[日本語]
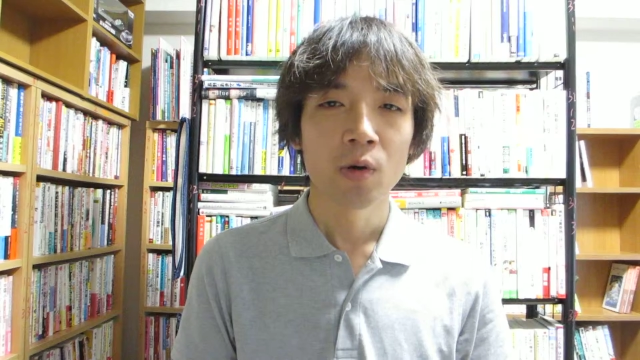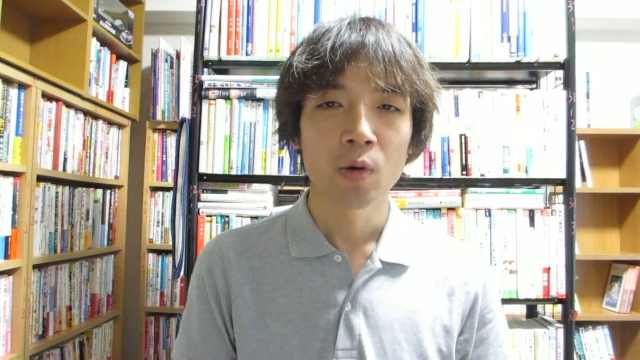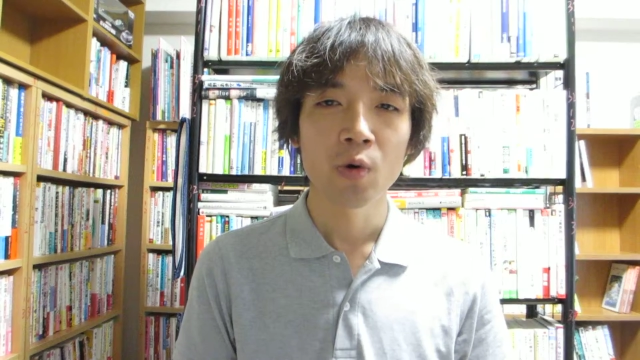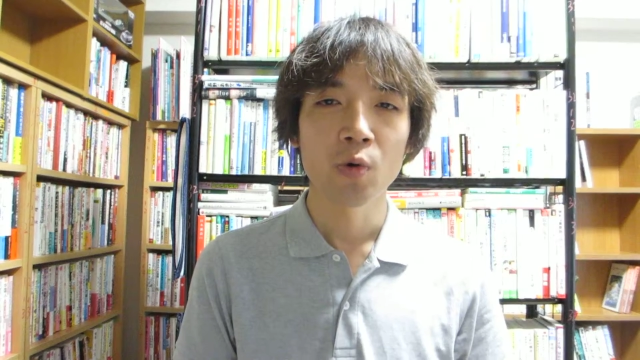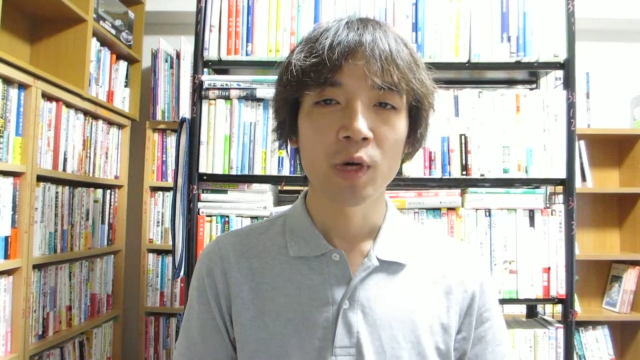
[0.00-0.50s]

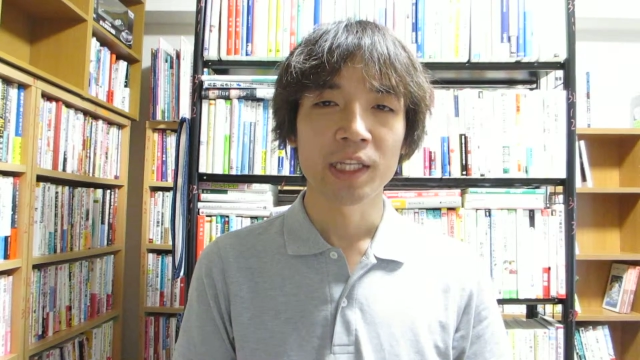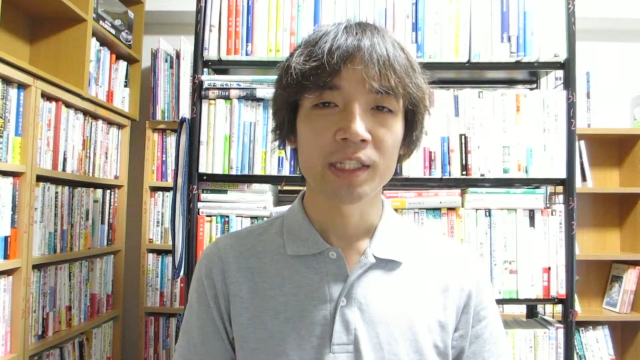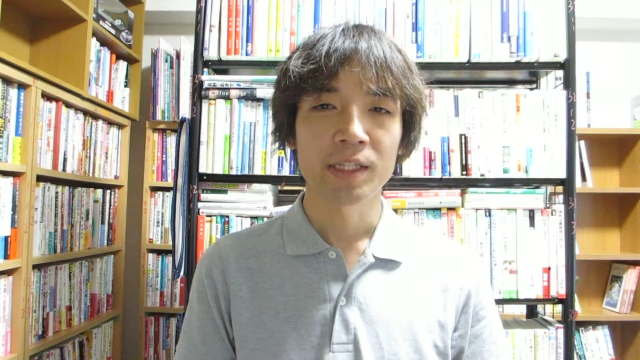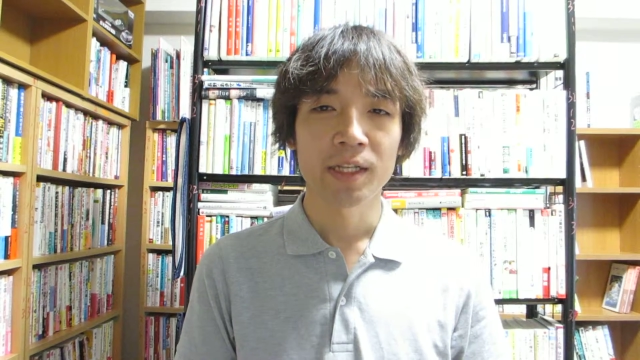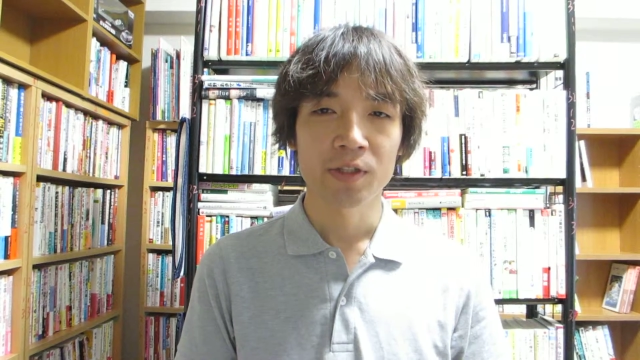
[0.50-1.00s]
本を渡
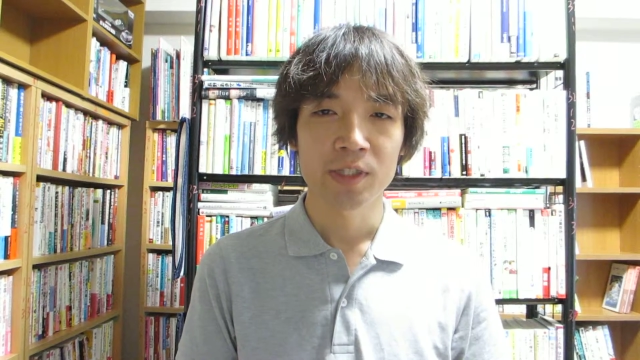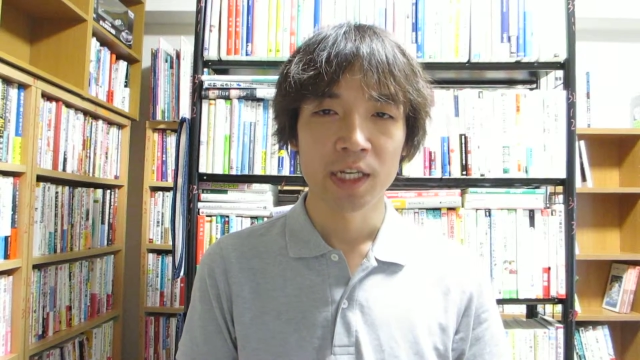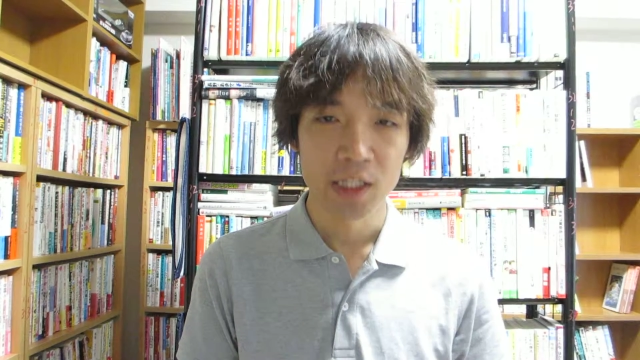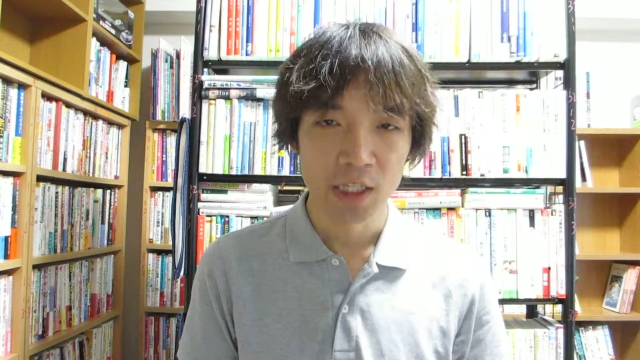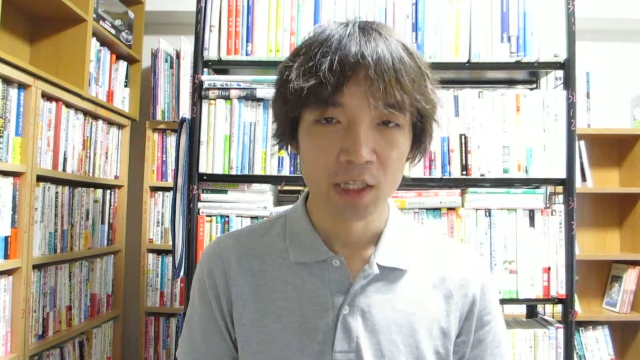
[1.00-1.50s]
していただく
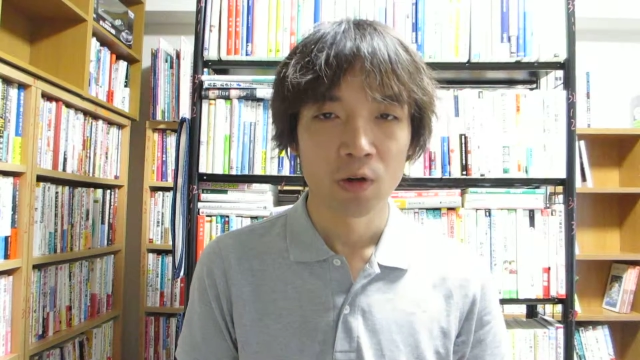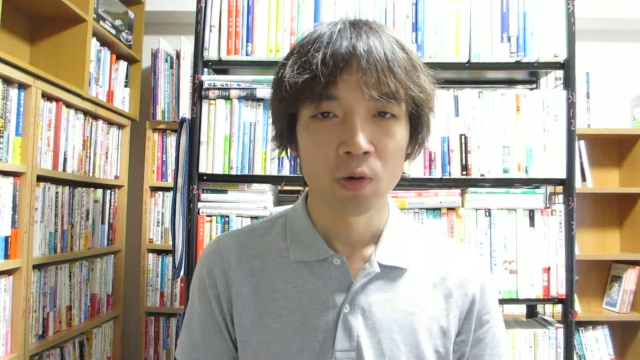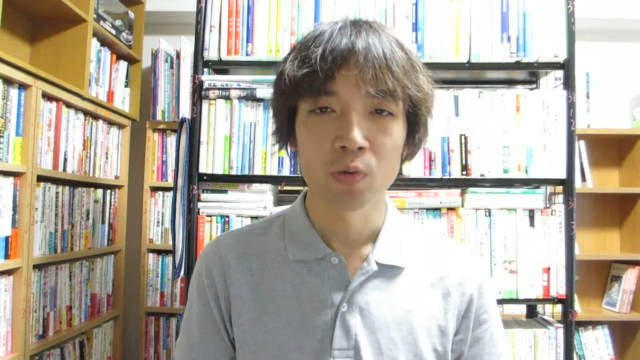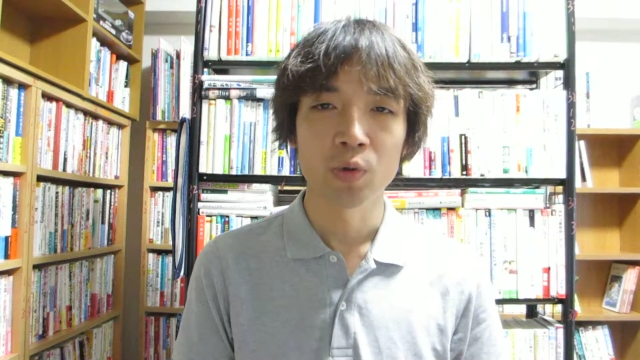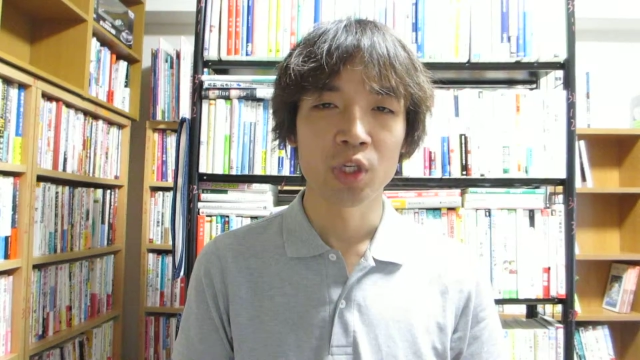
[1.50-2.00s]
際に
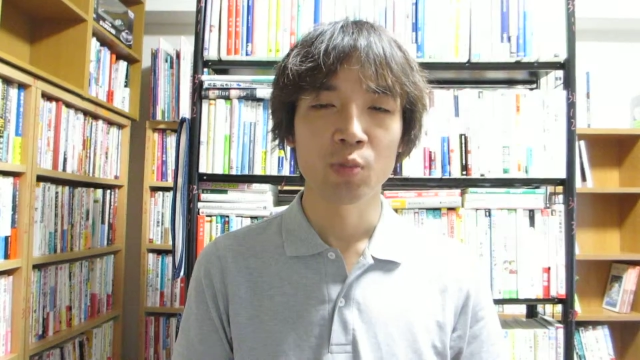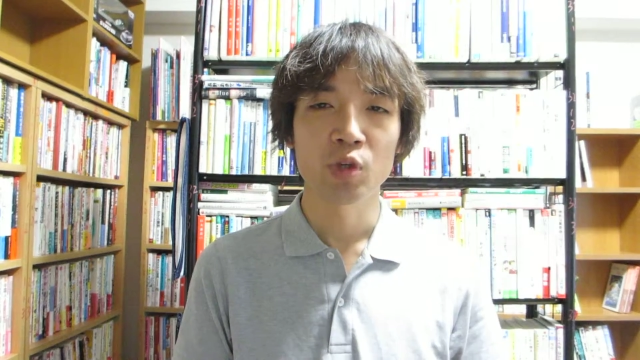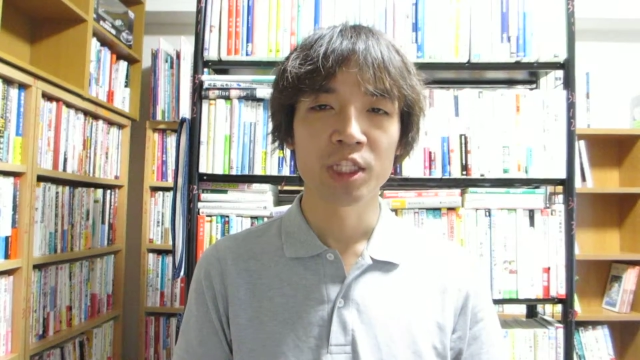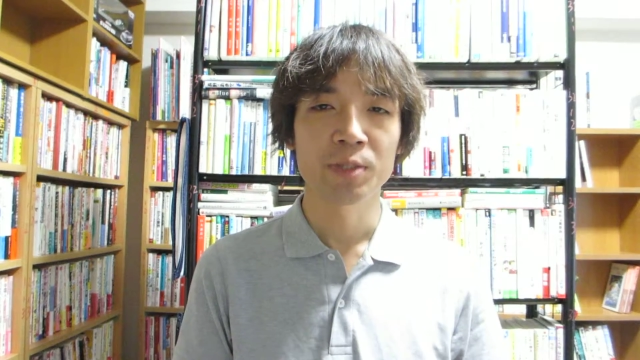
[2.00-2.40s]
本を紐